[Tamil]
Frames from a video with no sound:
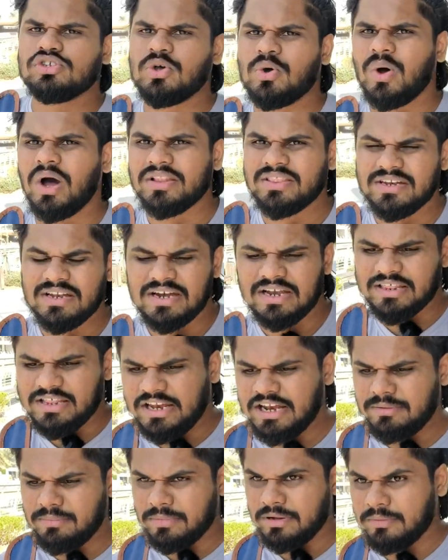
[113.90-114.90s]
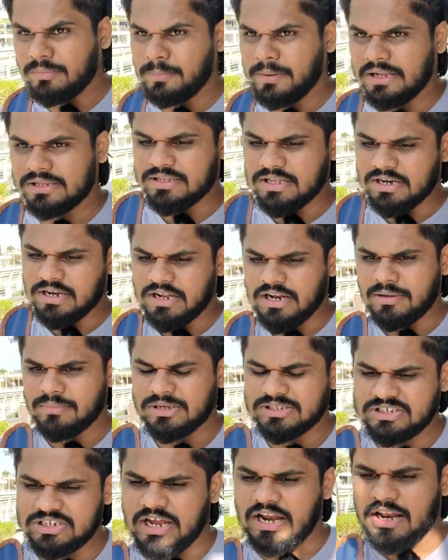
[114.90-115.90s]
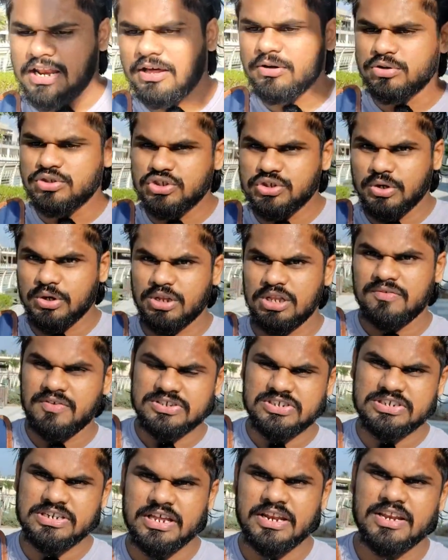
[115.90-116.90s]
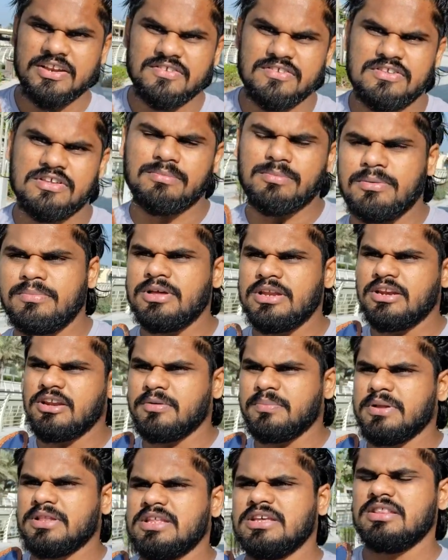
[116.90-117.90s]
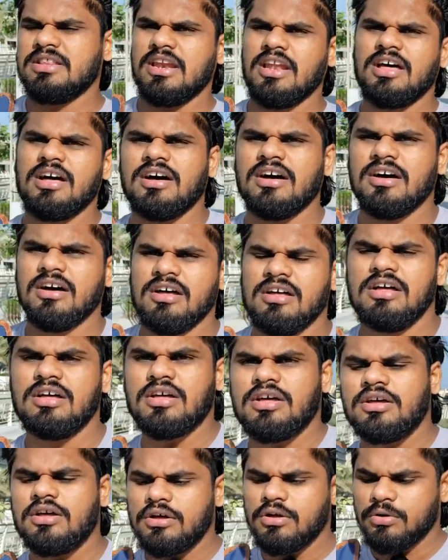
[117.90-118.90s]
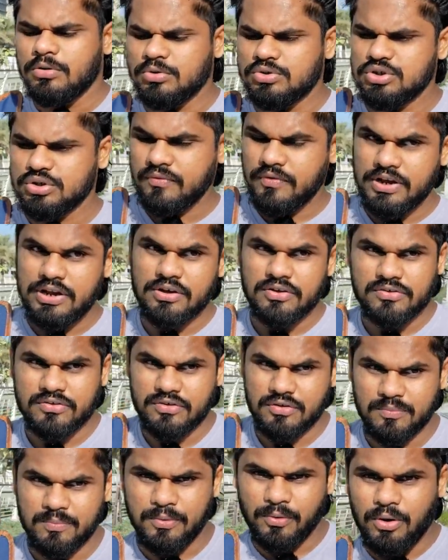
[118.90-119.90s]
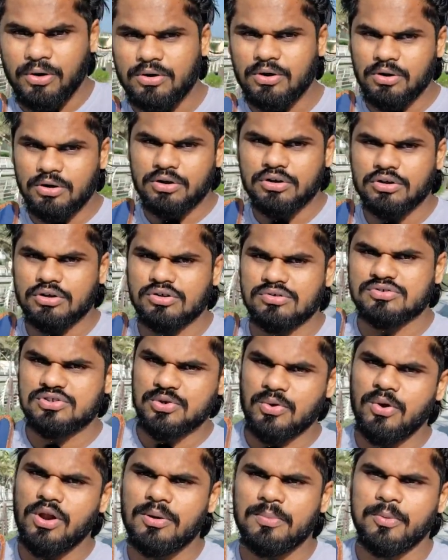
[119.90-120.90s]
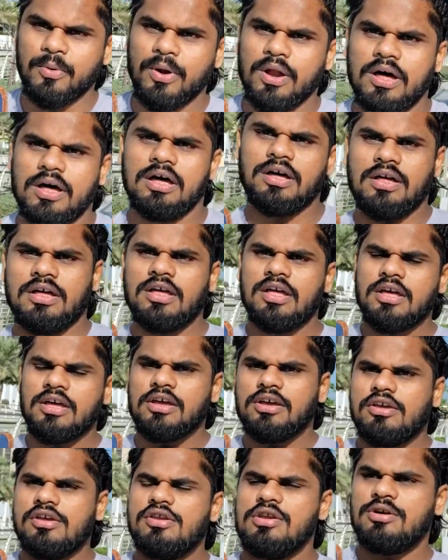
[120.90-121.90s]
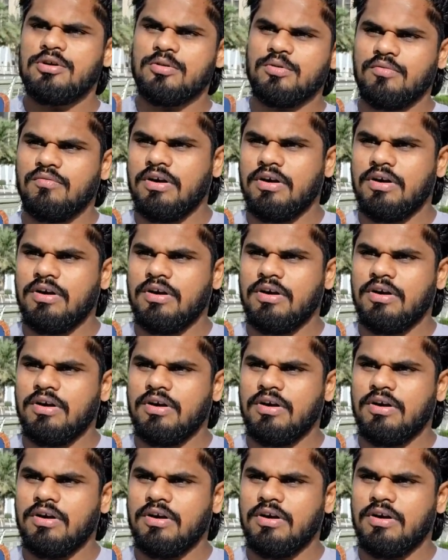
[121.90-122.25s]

ஸோ அதனால தான் நம்ம பார்த்தோன்னா நம்ம சேனலில் கொஞ்சம் அந்த வெஜிடேரியனிசம் அப்படின்ற பற்றி இதெல்லாம் கொஞ்சம் வீடியோஸ் போடுறோம் சொல்ல போனால் இன்னும்